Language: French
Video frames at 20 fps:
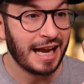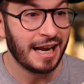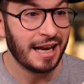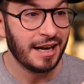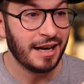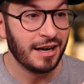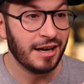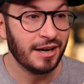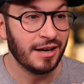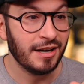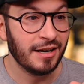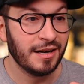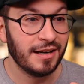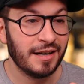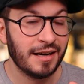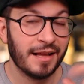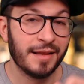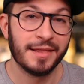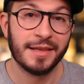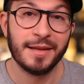Euh,
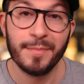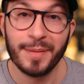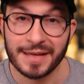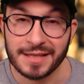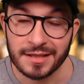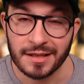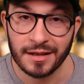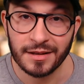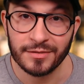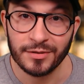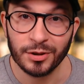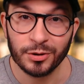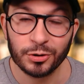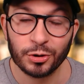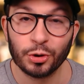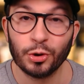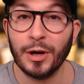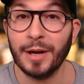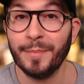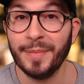dépasser les ventes de
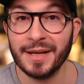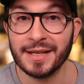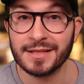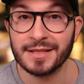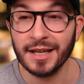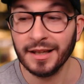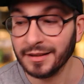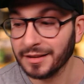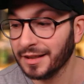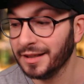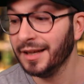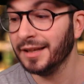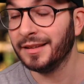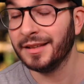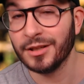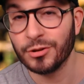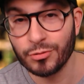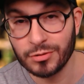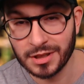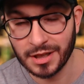la PS4 qui était
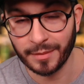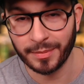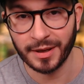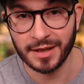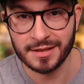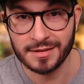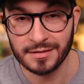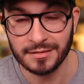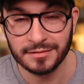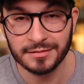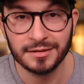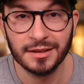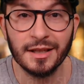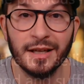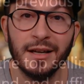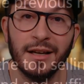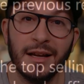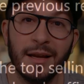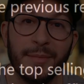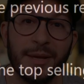jusqu'à présent
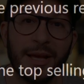eh bien